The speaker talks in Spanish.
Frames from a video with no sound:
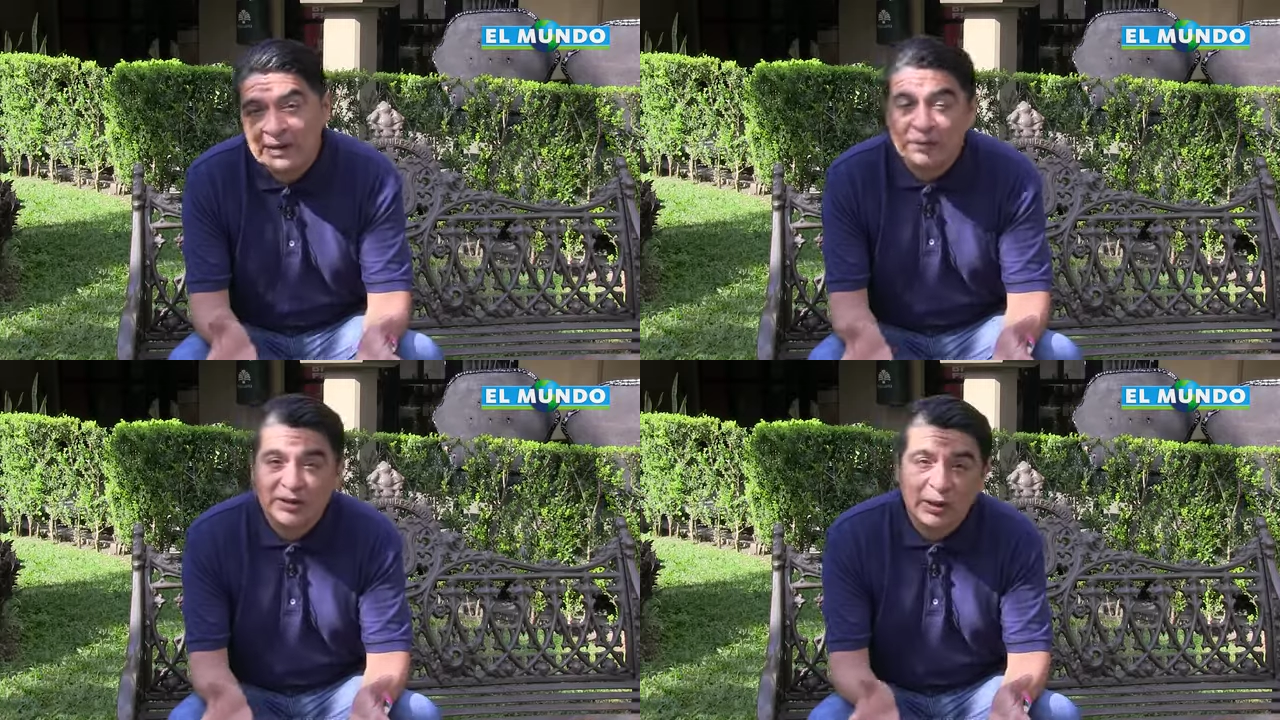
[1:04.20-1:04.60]

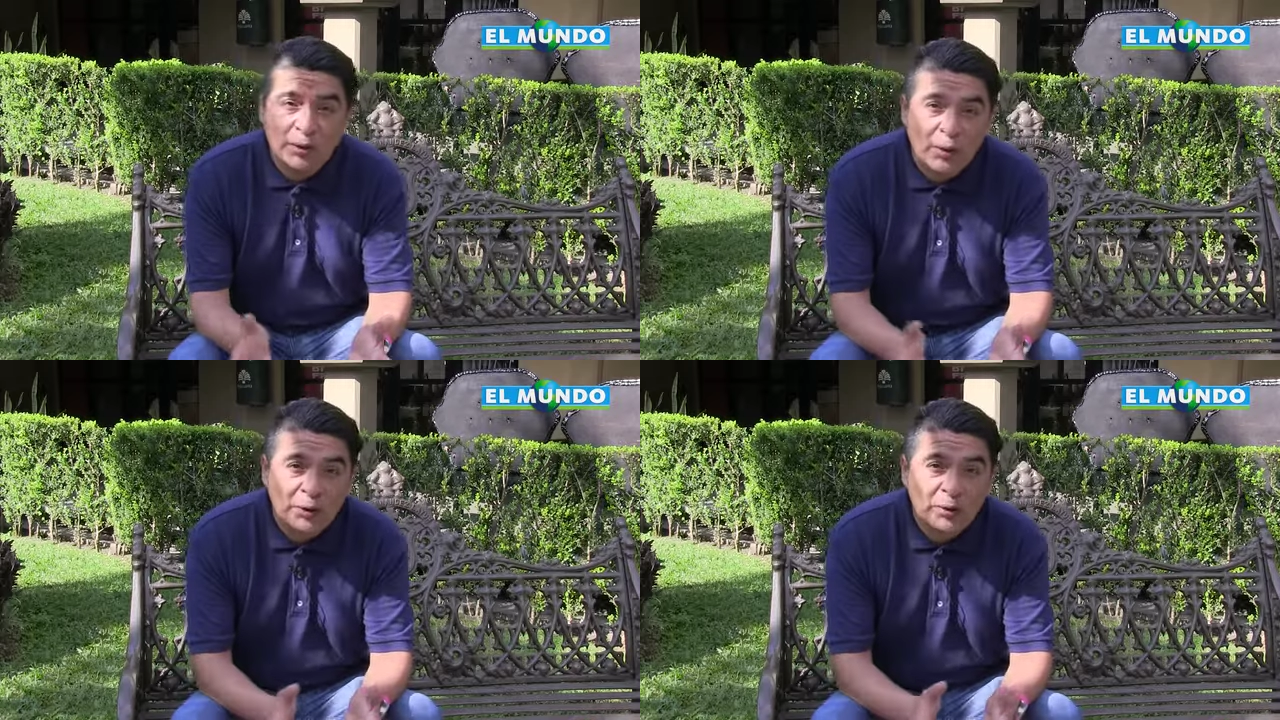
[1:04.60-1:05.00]
estamos en
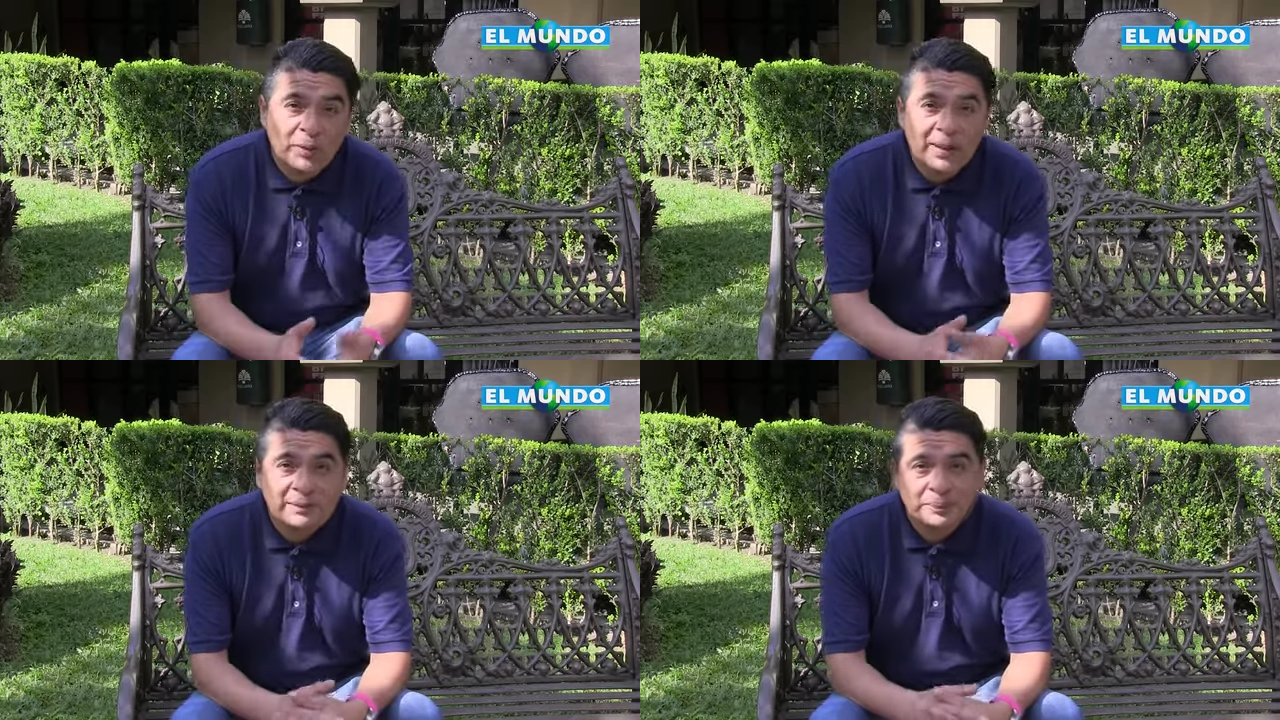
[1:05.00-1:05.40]

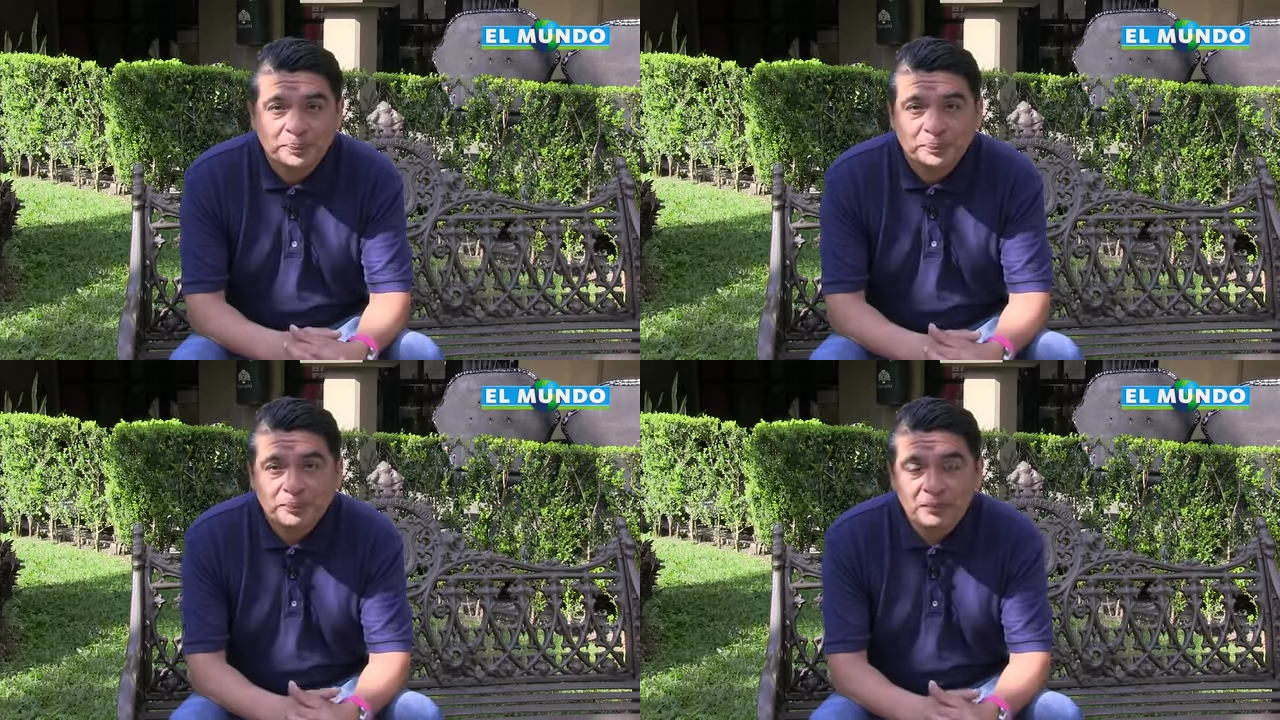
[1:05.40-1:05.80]
Córdoba.
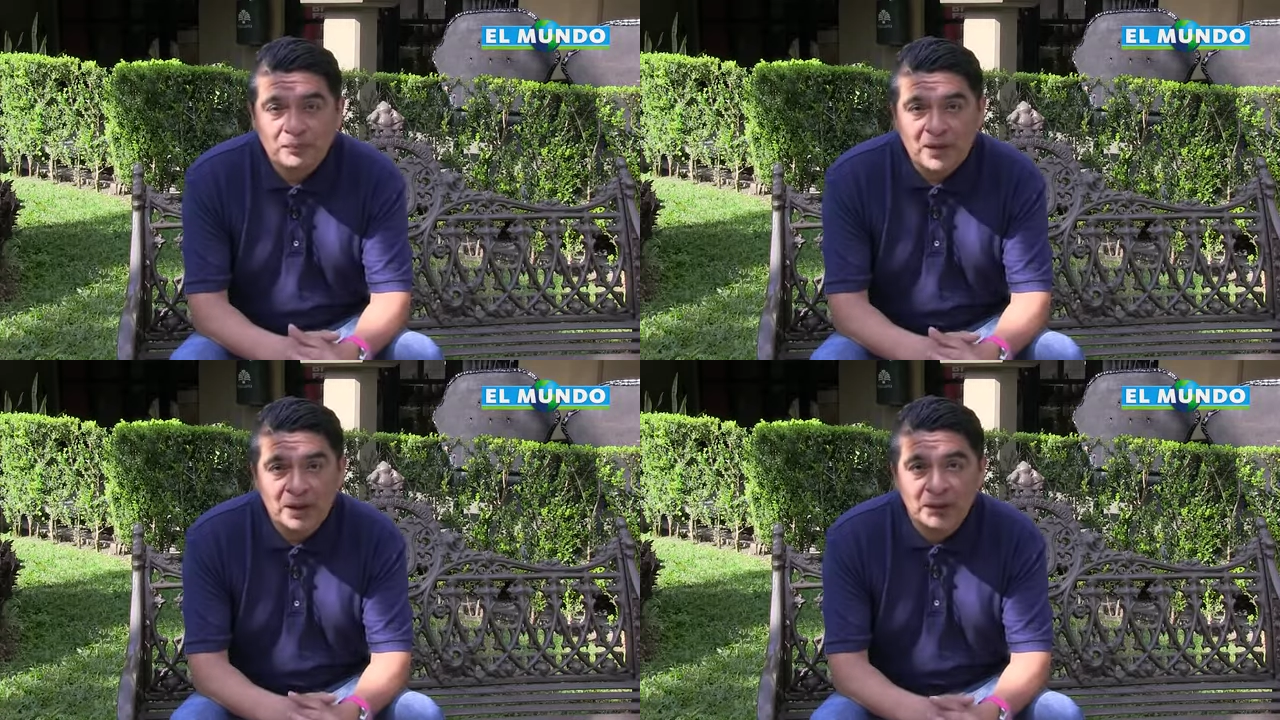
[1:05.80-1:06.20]

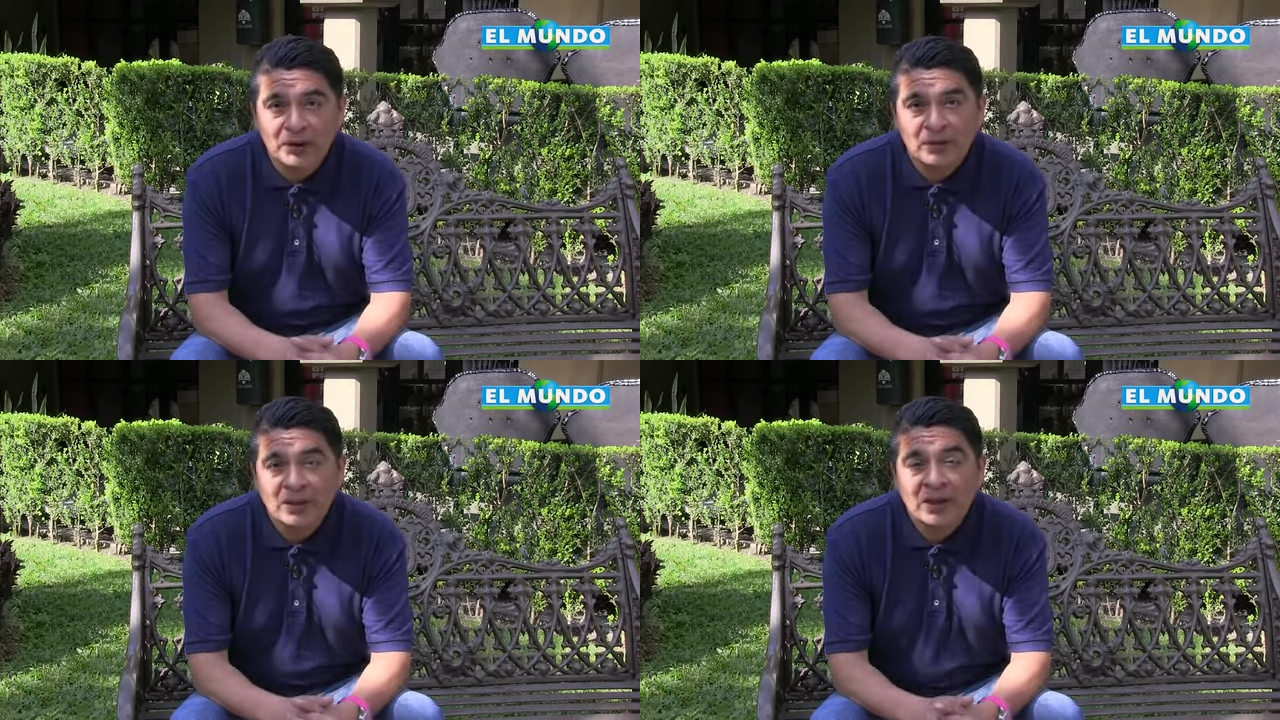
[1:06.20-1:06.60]
Y
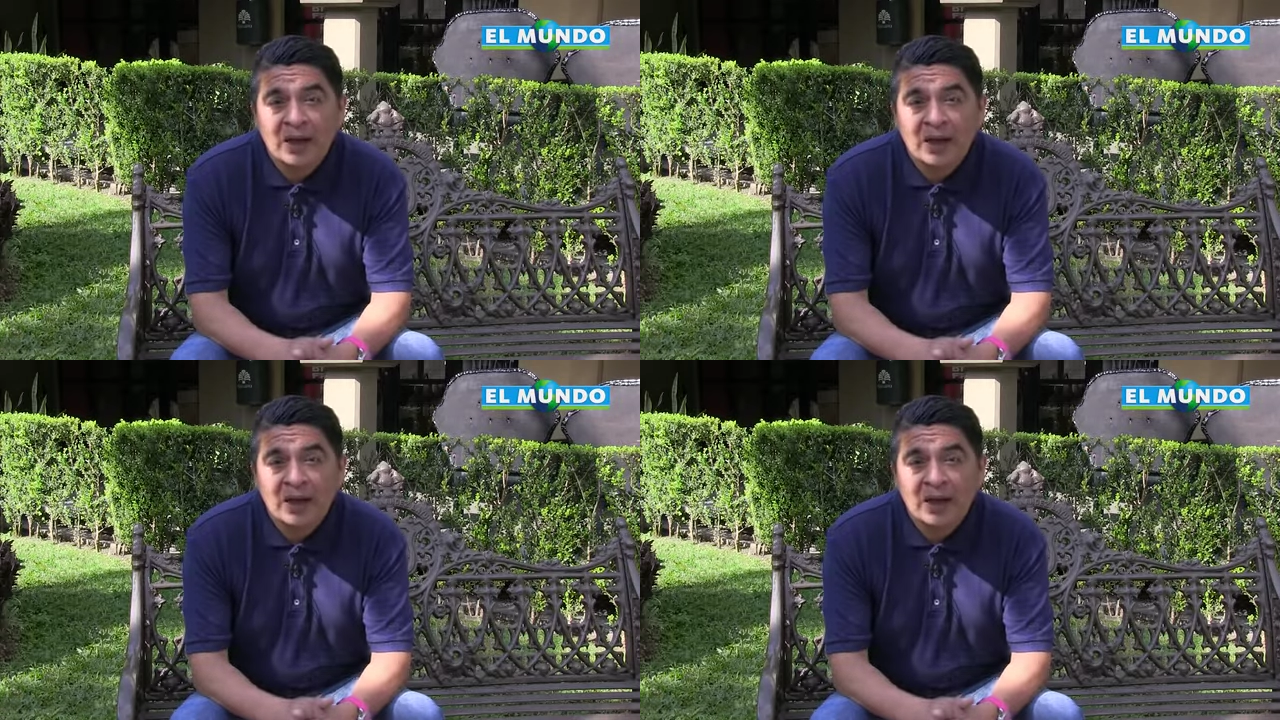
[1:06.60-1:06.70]
bueno,